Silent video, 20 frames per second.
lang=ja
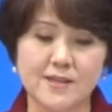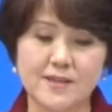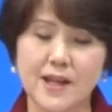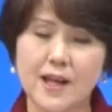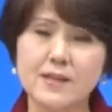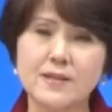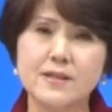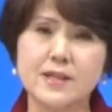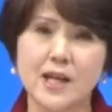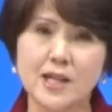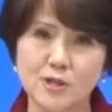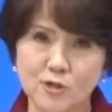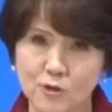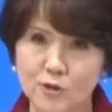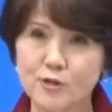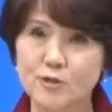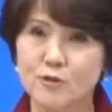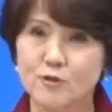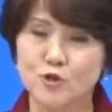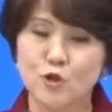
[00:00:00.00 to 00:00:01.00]
たった一
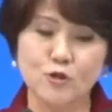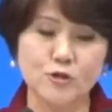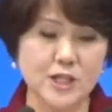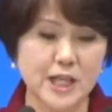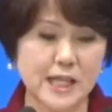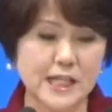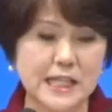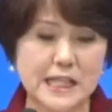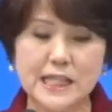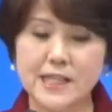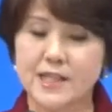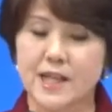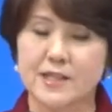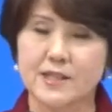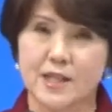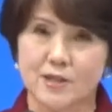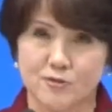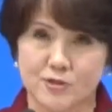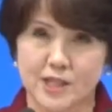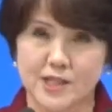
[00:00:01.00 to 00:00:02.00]
人の女性議員だっ
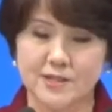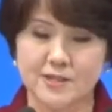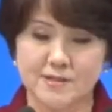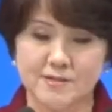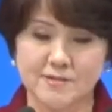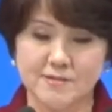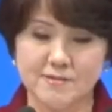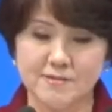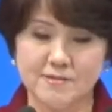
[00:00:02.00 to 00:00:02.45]
たのです。